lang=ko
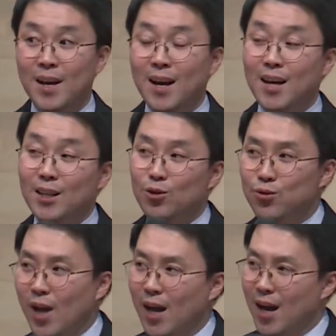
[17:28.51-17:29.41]
그러니까 이 두
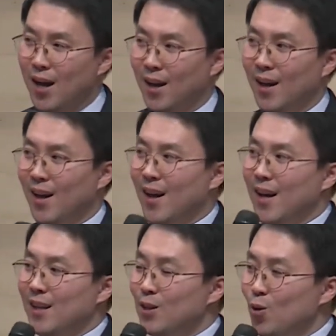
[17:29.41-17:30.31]
개가
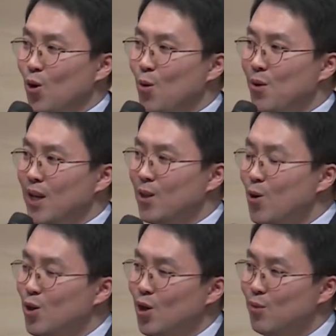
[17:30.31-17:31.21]
이 솔로몬의
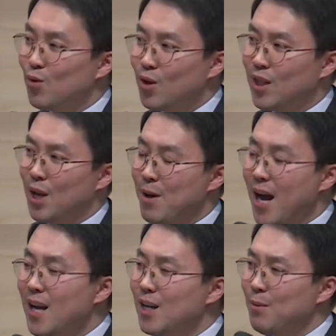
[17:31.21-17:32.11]
성전은 무엇이냐면
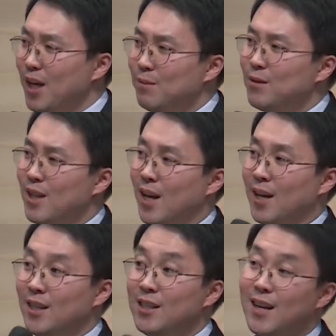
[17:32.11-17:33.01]
하나님의 임재,
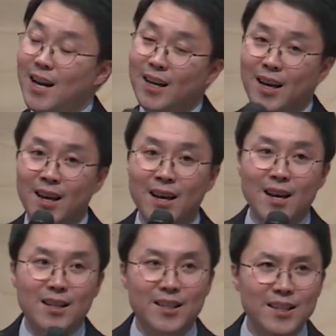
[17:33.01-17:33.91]
이스라엘의
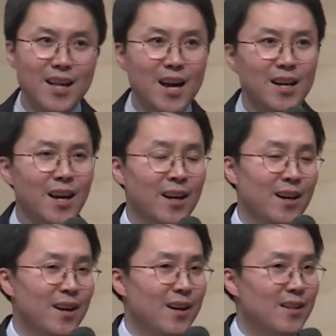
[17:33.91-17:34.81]
신앙의
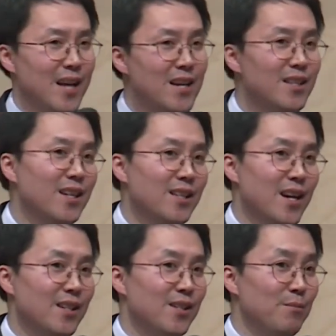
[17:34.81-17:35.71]
상징이지
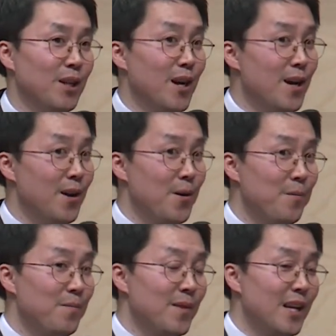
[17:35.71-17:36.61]
않습니까?
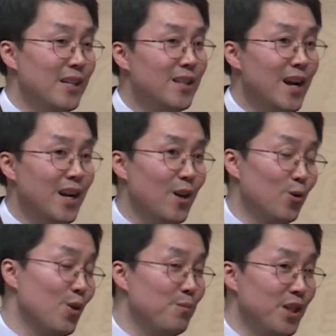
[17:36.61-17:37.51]
이스라엘의
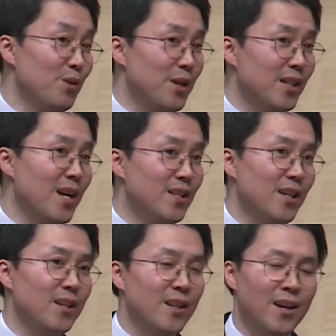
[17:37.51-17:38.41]
어떤 믿음의
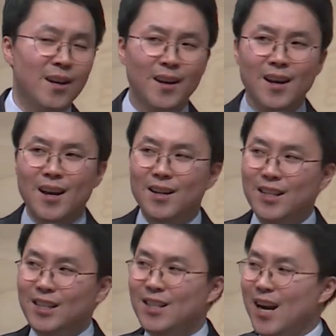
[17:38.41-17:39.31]
상징인데 그
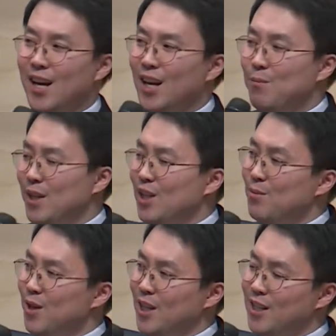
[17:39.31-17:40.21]
이스라엘의
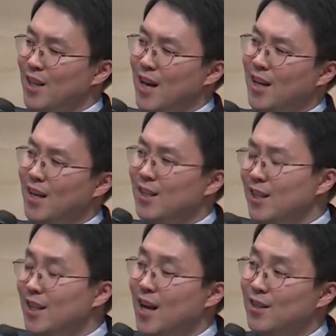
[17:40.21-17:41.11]
믿음을 이스라엘의
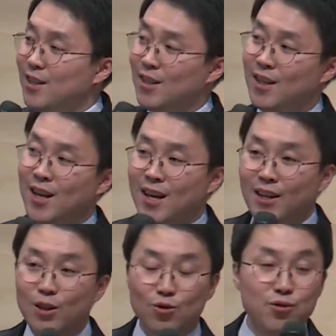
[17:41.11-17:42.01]
신앙을
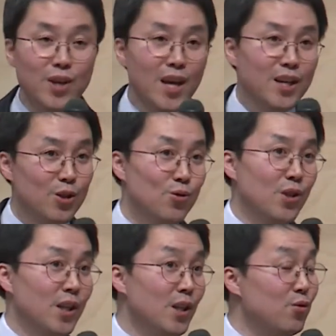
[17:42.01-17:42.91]
이 두 개의
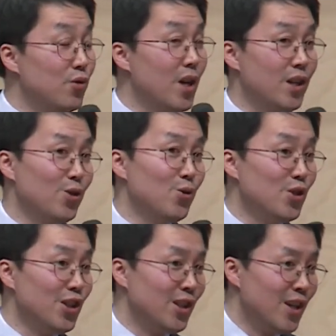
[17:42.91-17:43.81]
기둥이 이 두 개의
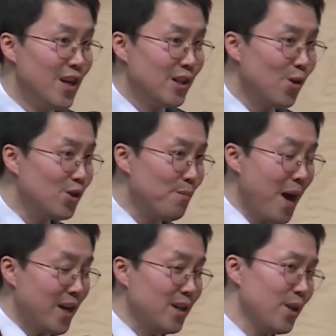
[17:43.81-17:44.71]
기둥은 성전
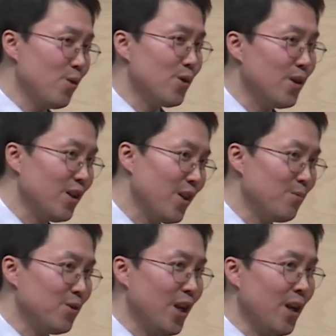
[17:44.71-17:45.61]
밖에 세워져 있기
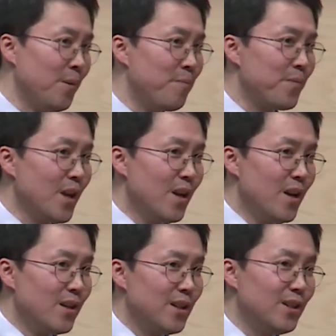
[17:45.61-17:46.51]
때문에
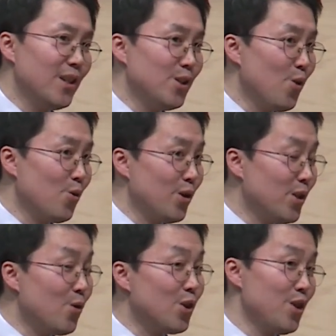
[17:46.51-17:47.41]
실질적으로 이
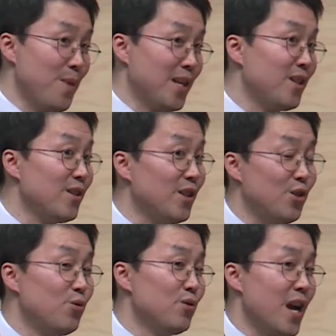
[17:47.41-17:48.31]
성전에 바치는
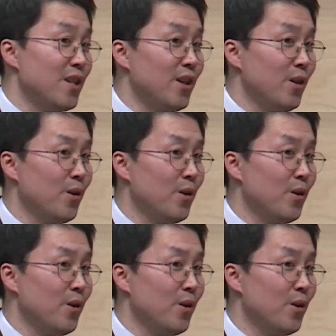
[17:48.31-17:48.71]
기둥은 아니에요.